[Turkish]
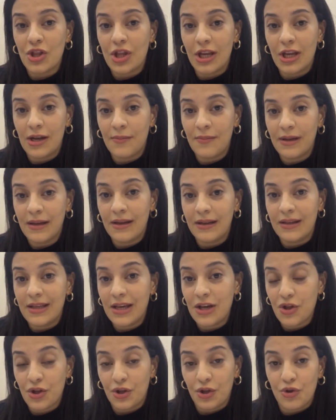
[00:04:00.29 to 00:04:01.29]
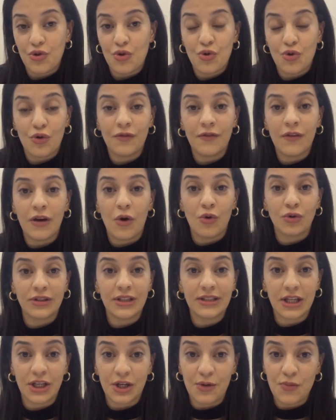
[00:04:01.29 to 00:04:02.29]
incelemeye çalışıyorum ve
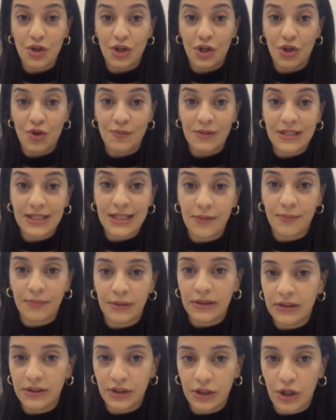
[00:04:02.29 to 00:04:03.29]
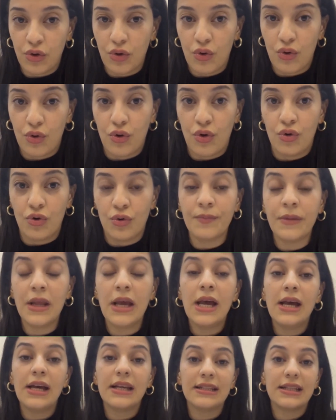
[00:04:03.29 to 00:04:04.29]
orada takım çalışması yapıldığını da görüyorum.
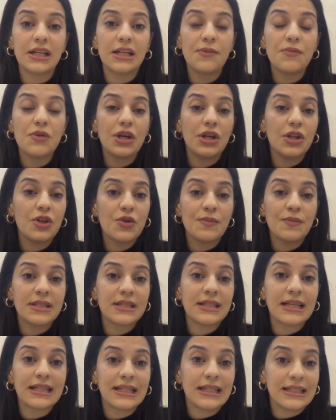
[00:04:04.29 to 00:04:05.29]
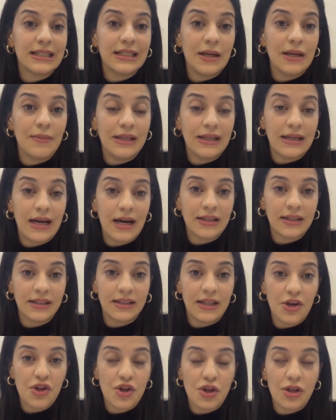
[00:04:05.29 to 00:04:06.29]
Takım çalışmasına katılabilir
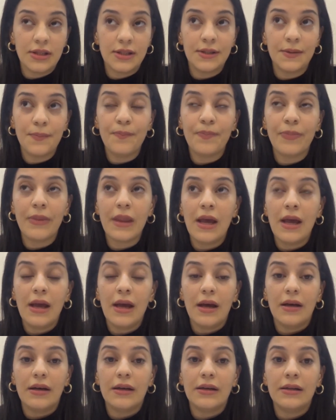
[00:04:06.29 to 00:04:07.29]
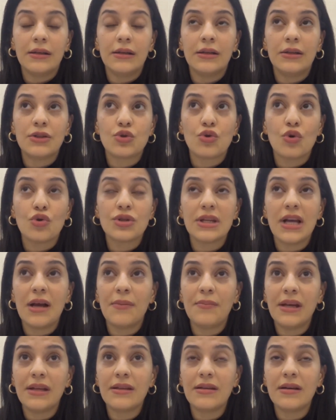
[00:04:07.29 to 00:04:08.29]
arkadaşlarım. E,
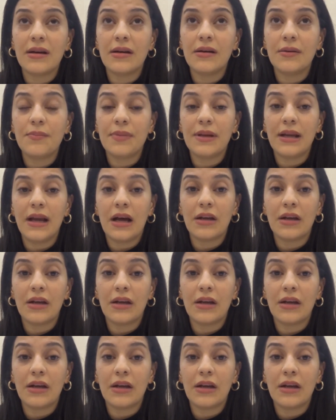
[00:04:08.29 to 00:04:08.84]
sosyal medya